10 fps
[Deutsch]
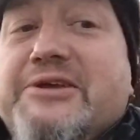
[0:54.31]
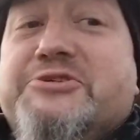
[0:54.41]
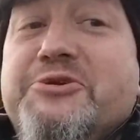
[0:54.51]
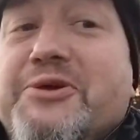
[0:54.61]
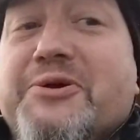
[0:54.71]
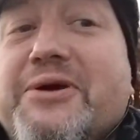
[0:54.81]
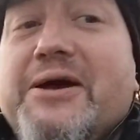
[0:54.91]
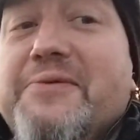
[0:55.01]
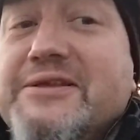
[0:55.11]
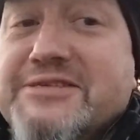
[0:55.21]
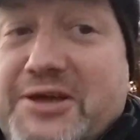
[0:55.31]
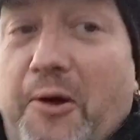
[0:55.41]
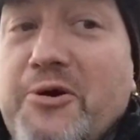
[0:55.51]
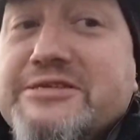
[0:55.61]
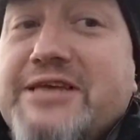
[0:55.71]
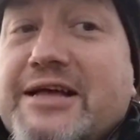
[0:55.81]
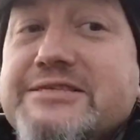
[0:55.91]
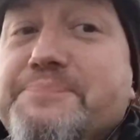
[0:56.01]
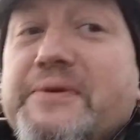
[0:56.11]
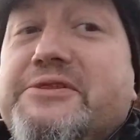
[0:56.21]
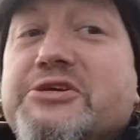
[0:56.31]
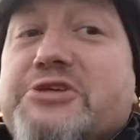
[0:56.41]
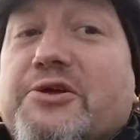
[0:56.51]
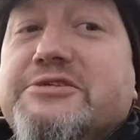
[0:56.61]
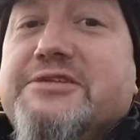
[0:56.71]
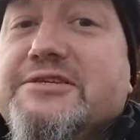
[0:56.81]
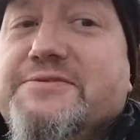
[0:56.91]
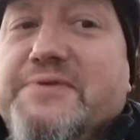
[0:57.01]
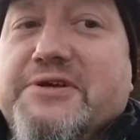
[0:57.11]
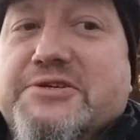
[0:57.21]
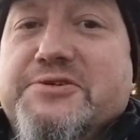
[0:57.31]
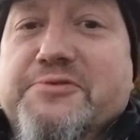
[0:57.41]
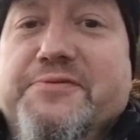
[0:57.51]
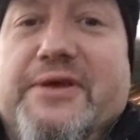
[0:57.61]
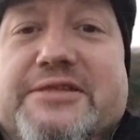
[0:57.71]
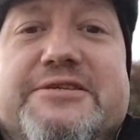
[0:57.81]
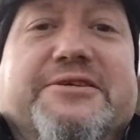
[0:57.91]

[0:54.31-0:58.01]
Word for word: Entschuldigung, wenn ihr krank seid, bitte schaut, dass wieder gesund wird.